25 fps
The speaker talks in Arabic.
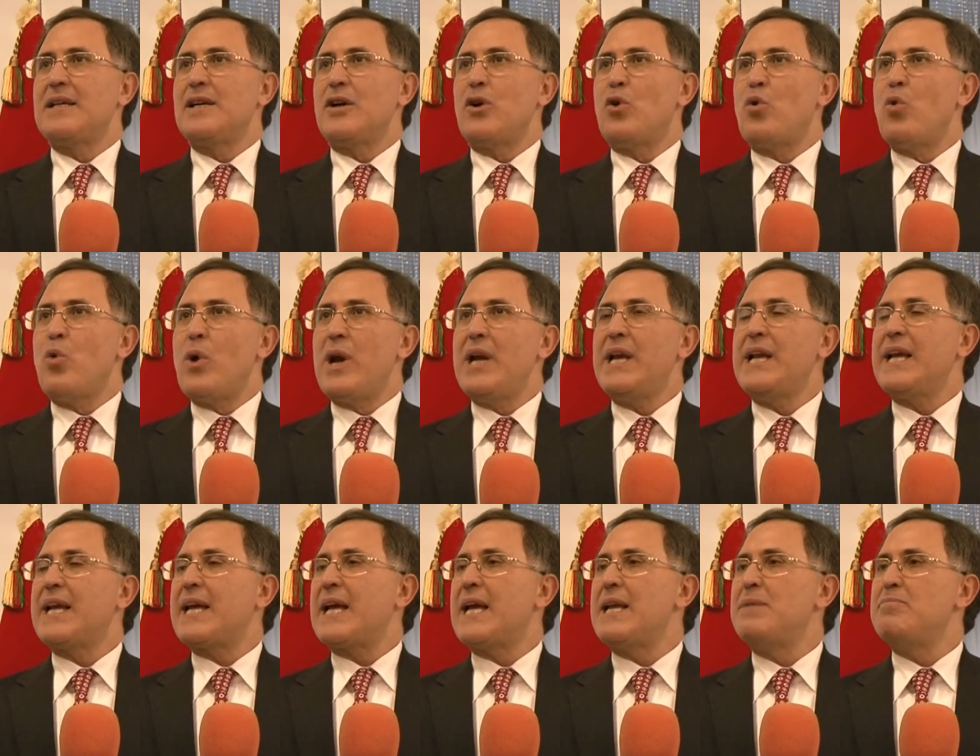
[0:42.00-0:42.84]
هو
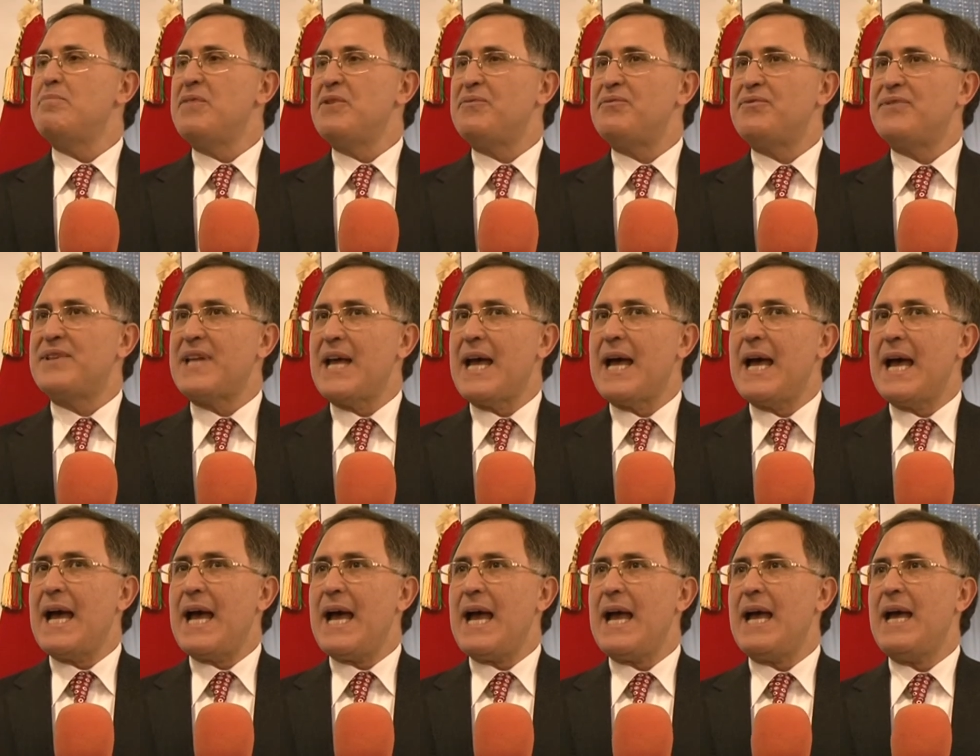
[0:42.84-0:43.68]
اللي كان
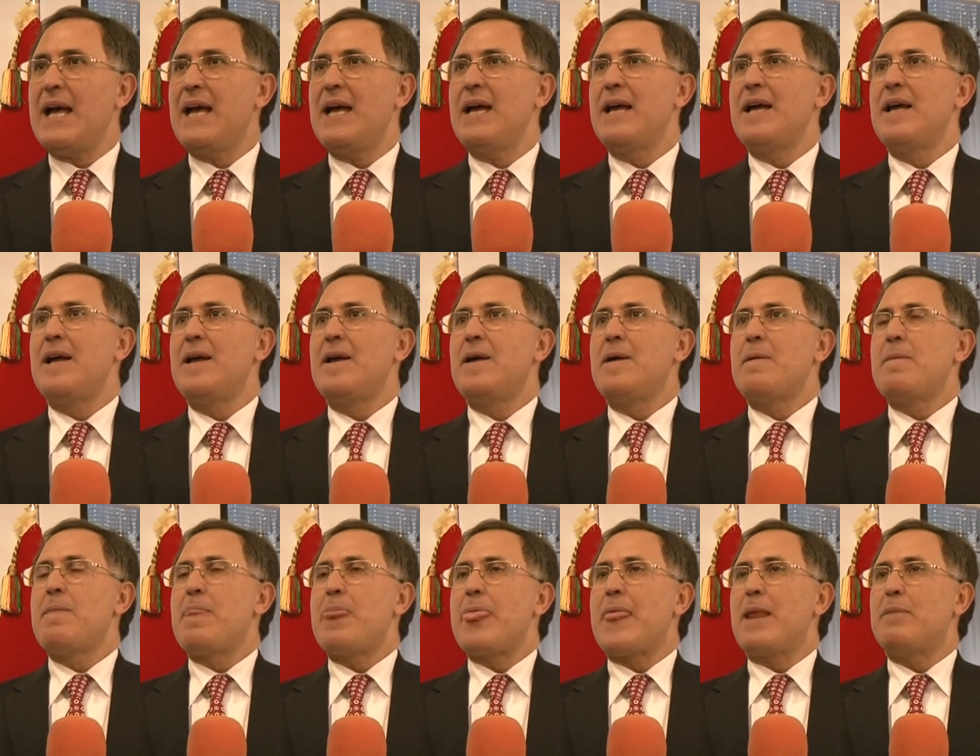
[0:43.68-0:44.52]
مفتاح
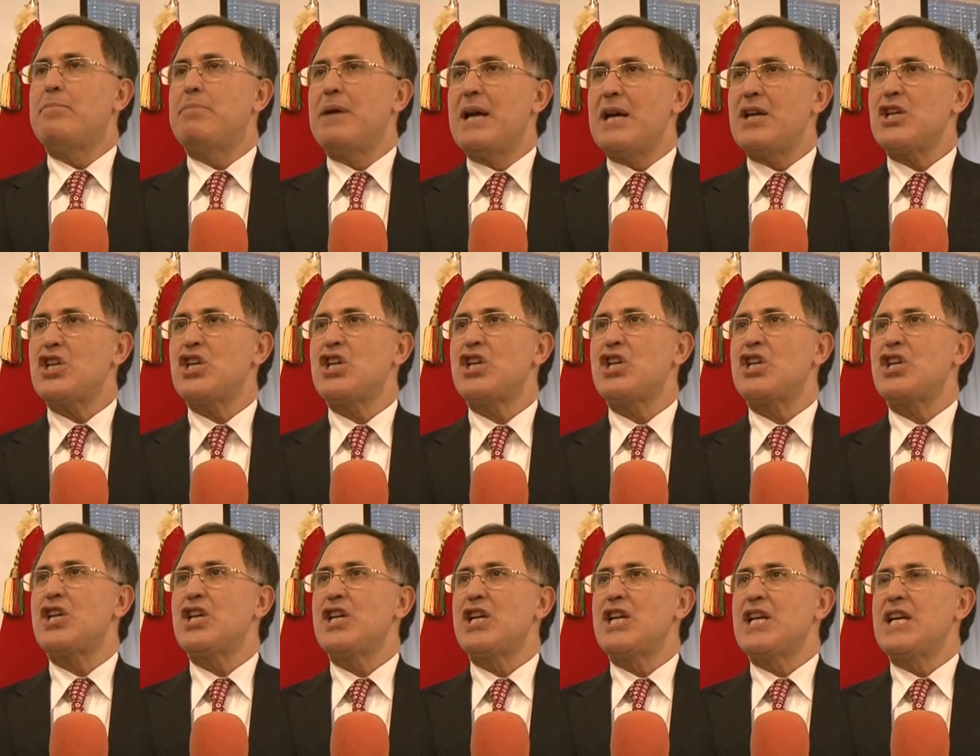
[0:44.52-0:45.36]

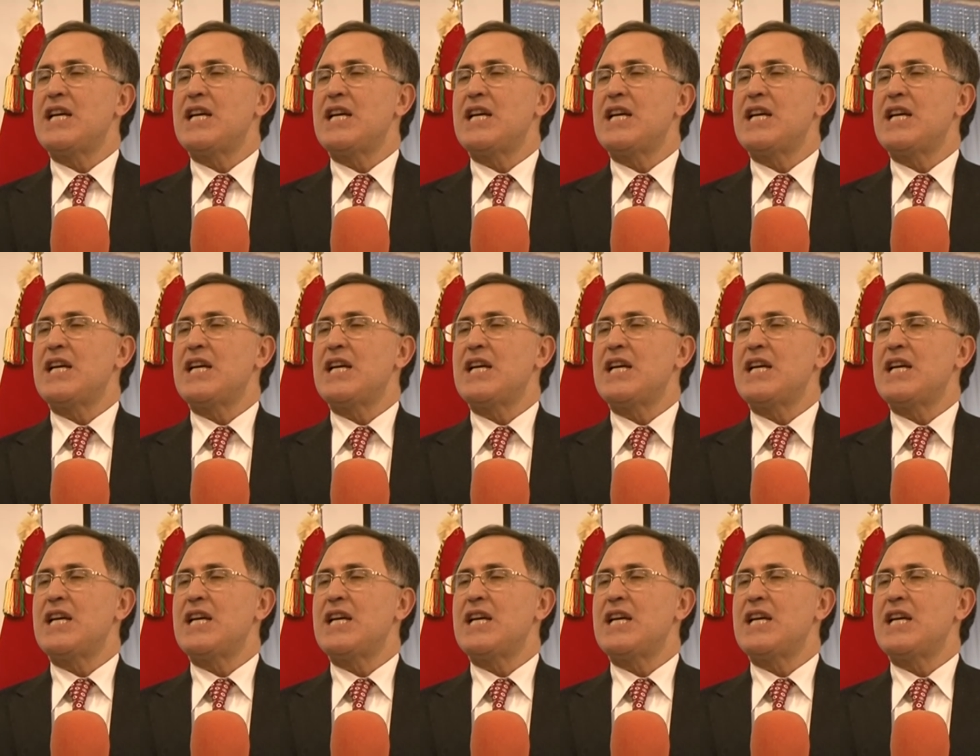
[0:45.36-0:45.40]
باش